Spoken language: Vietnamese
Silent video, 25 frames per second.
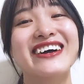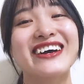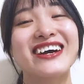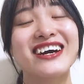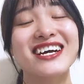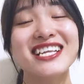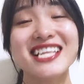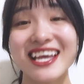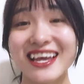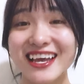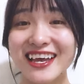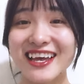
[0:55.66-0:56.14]

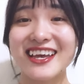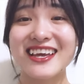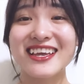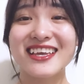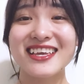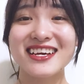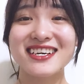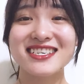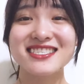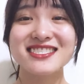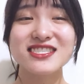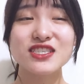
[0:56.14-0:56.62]
có thể
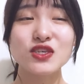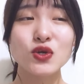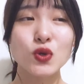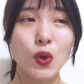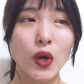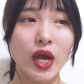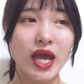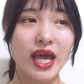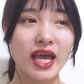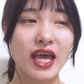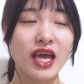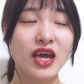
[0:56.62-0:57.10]
giữ sức
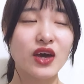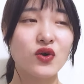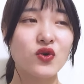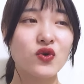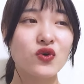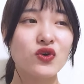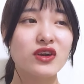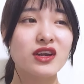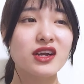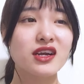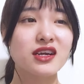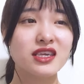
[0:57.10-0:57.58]
khỏe,
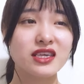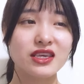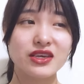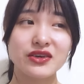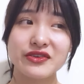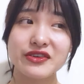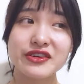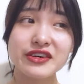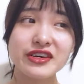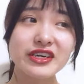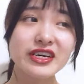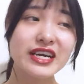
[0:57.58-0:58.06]
uống thật
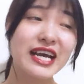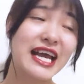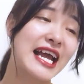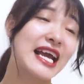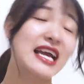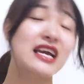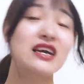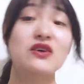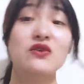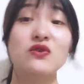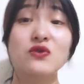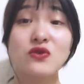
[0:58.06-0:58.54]
nhiều nước,
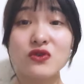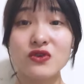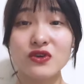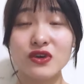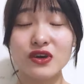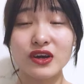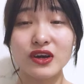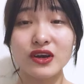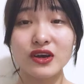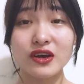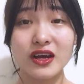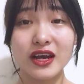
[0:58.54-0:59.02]
ăn
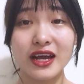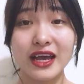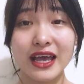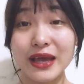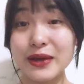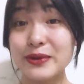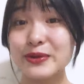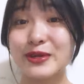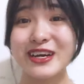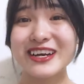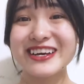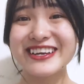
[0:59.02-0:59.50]
uống
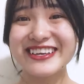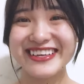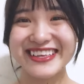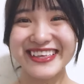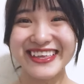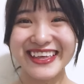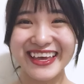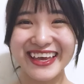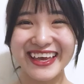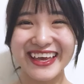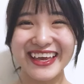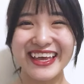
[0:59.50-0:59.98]
healthy
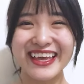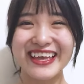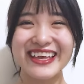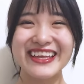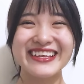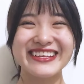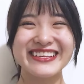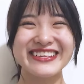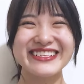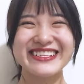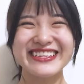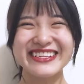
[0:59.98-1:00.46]
nha.
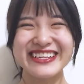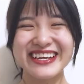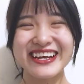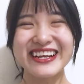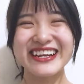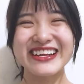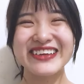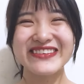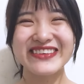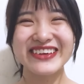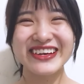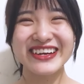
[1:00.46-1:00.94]
Thời
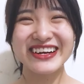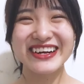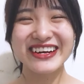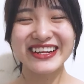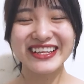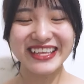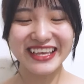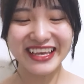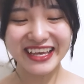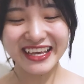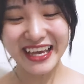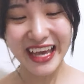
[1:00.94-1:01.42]
điểm này rất là
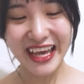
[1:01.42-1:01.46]
nhạy